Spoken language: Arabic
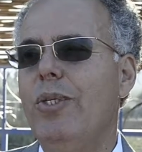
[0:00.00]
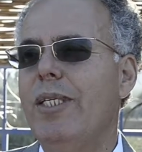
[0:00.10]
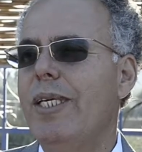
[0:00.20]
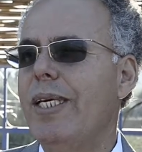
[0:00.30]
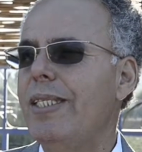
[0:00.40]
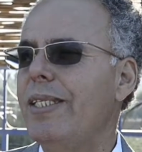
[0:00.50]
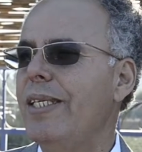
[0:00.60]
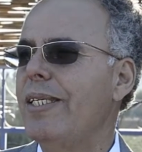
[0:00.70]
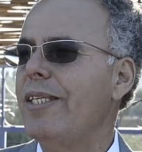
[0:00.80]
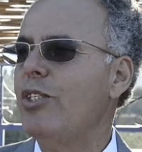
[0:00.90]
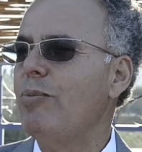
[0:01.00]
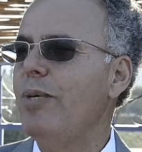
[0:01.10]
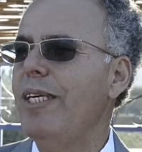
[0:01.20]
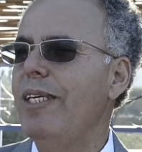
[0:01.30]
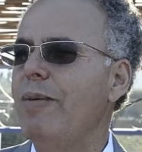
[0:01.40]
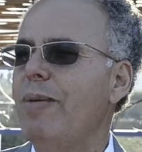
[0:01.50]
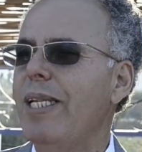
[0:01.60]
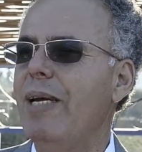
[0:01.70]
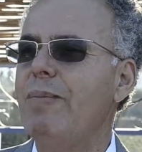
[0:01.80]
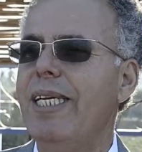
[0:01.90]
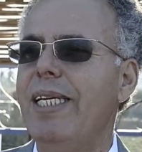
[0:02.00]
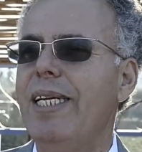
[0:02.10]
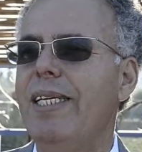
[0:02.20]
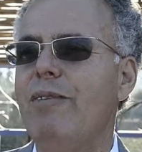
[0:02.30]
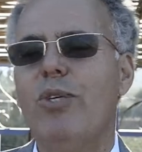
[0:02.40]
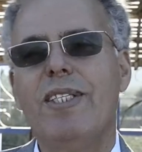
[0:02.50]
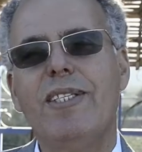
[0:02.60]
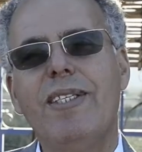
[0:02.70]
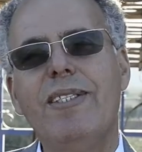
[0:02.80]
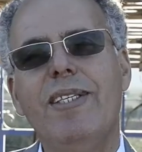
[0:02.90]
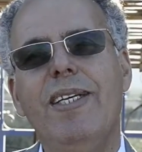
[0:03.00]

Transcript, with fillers: لقيتها كتشبه ليا لبعض الامكنه اللي هي في ورزازات